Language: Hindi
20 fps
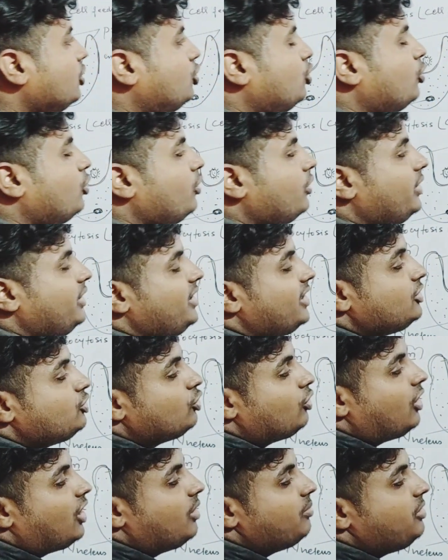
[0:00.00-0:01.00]
तो ये
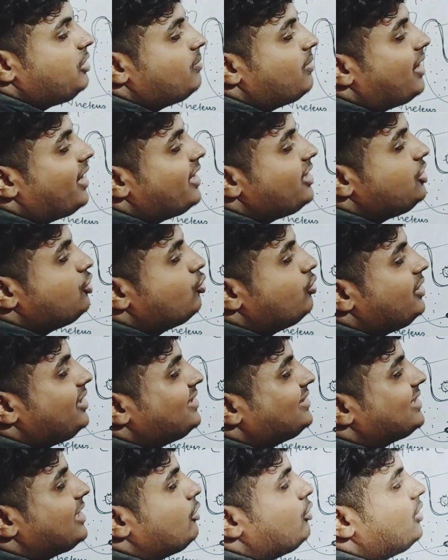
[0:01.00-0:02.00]
जो अमीबा
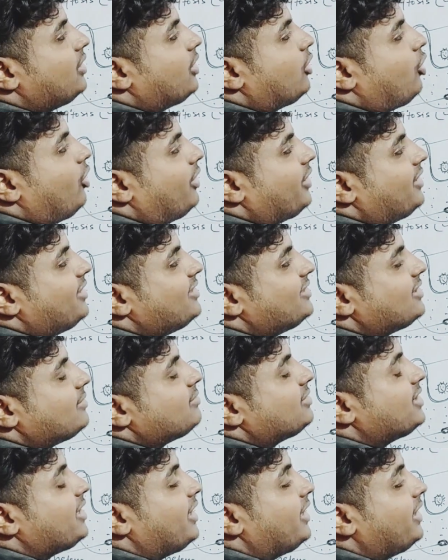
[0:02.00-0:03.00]
यूनिसेलुलर
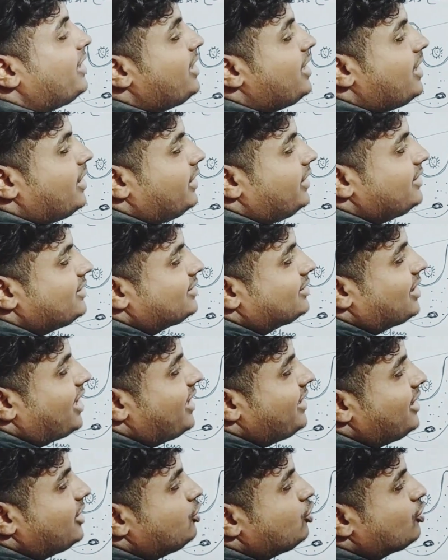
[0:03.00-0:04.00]
ऑर्गेनिजम्स है
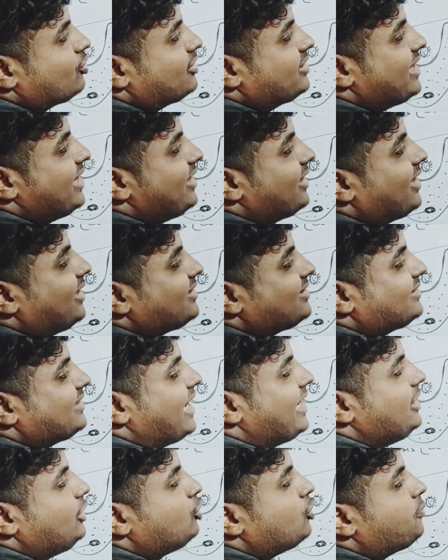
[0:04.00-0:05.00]
इसका ये जो सेल का
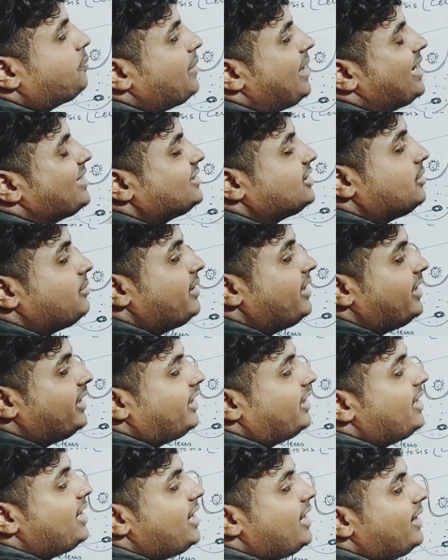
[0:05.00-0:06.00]
साइटोप्लाज्म
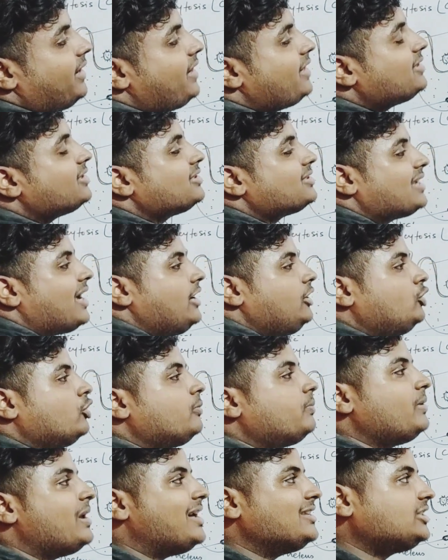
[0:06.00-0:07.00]
है इस
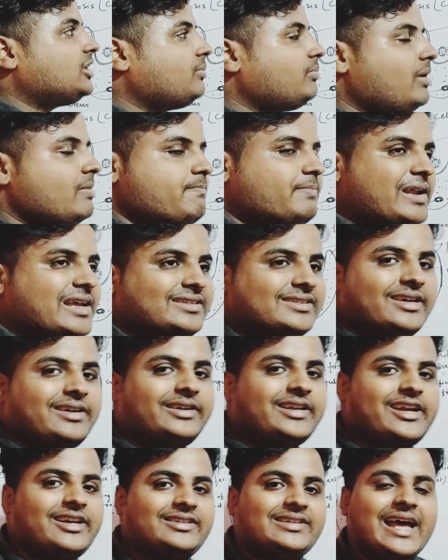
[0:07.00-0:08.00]
साइटोप्लाज्म में
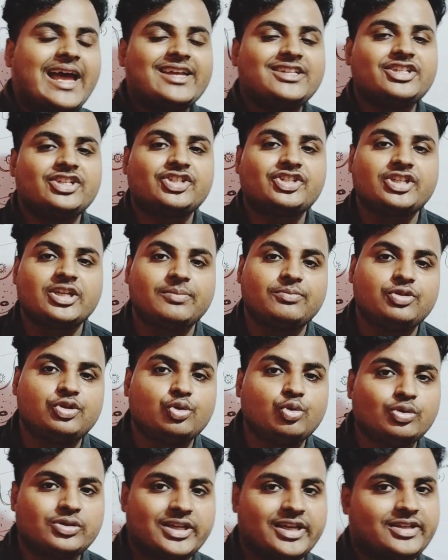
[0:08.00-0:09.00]
प्रेजेंट है डाइजेस्टिव
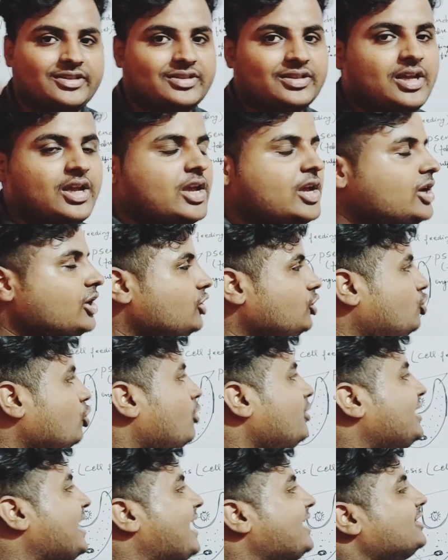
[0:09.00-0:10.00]
जूसेस
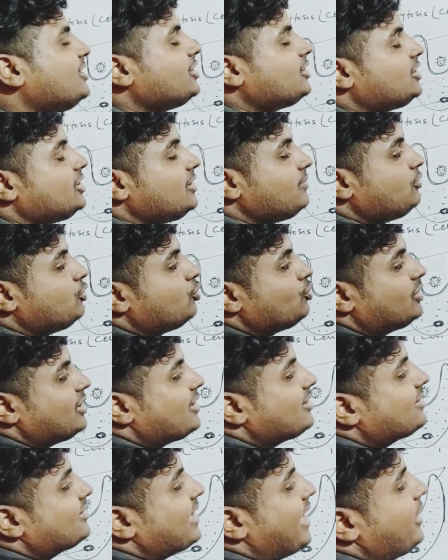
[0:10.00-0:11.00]
जो डाइजेस्टिव
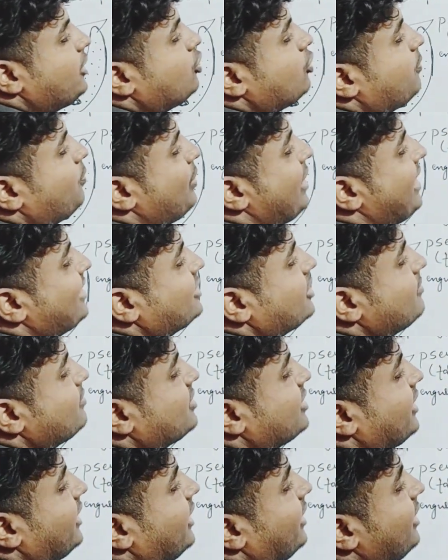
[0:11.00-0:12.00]
जूसेस साइटोप्लाज्म से